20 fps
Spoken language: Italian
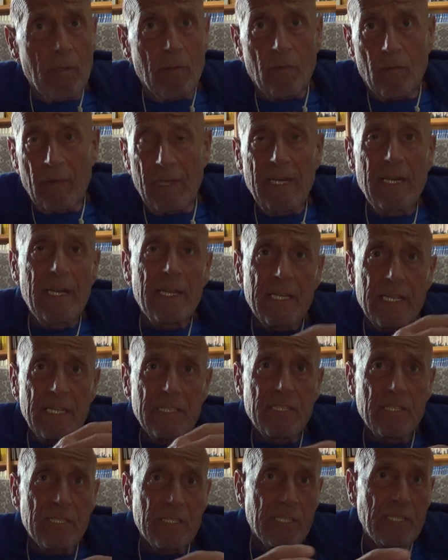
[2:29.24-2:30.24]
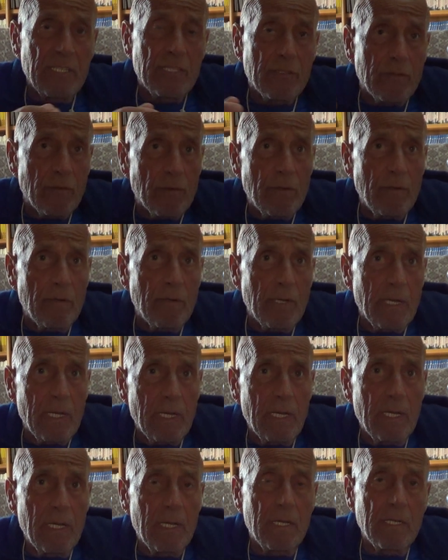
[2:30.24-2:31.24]
quelli che gestiscono
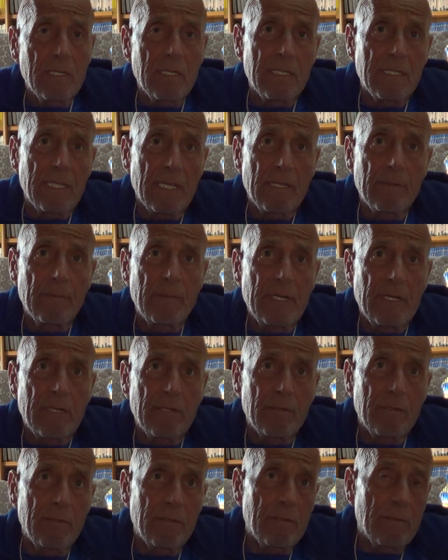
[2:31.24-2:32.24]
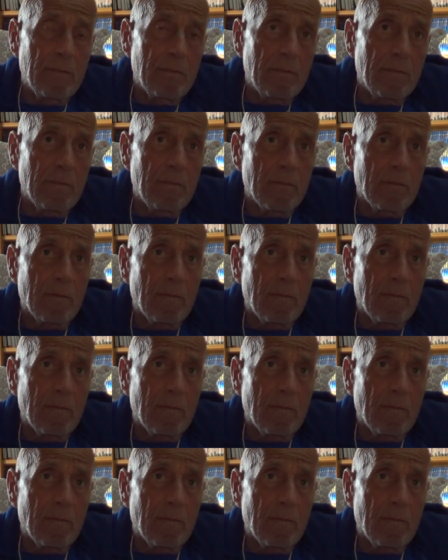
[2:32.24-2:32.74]
e determinano